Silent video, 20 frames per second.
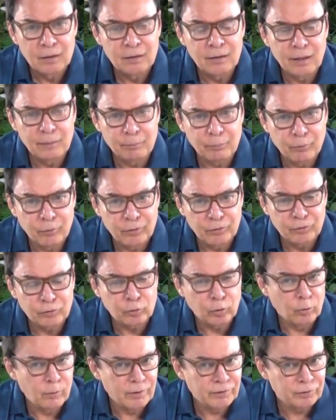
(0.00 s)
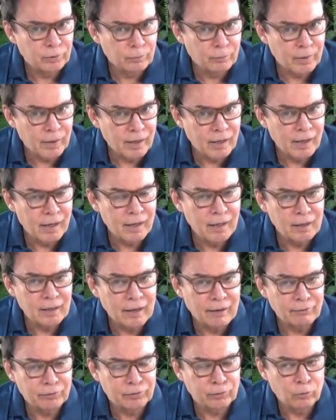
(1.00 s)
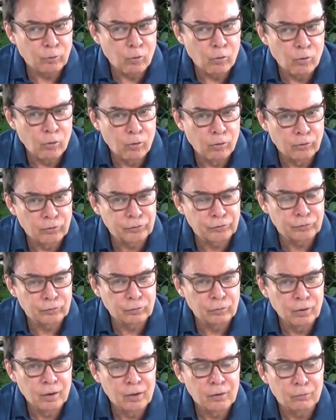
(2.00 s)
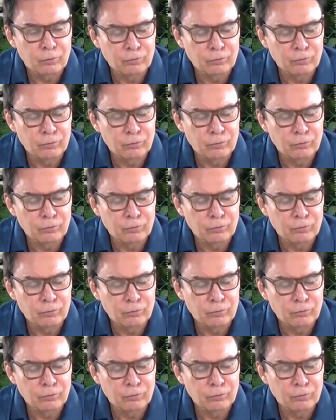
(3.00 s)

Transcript: depois toma seu banho, lava seu rosto